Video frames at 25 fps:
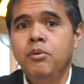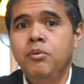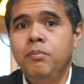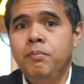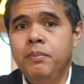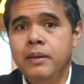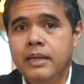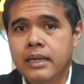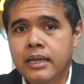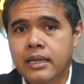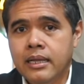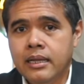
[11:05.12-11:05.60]

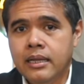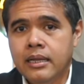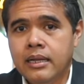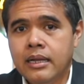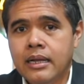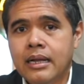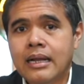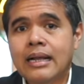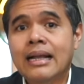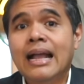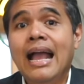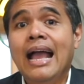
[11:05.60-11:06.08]
publik
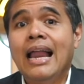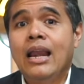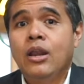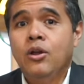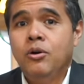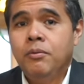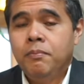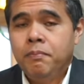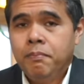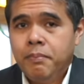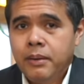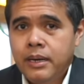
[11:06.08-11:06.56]

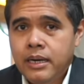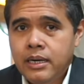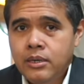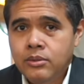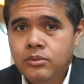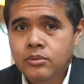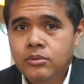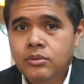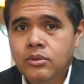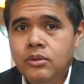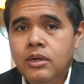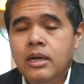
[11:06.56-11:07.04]
kalau
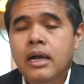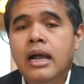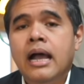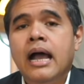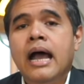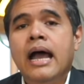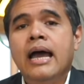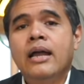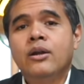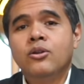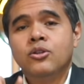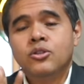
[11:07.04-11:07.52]
perlu
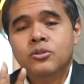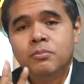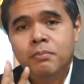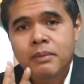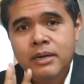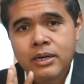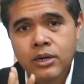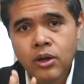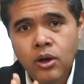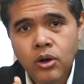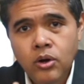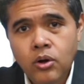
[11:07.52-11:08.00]
harus
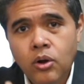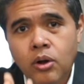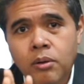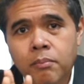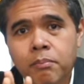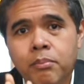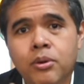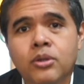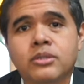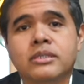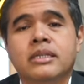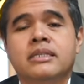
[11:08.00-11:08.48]

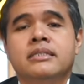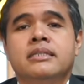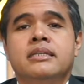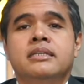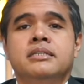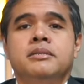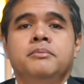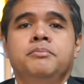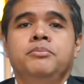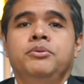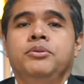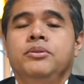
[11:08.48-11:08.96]
mendorong proses
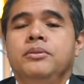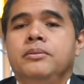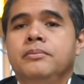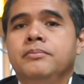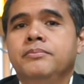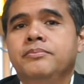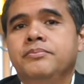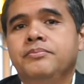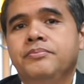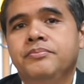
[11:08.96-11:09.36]
tersebut.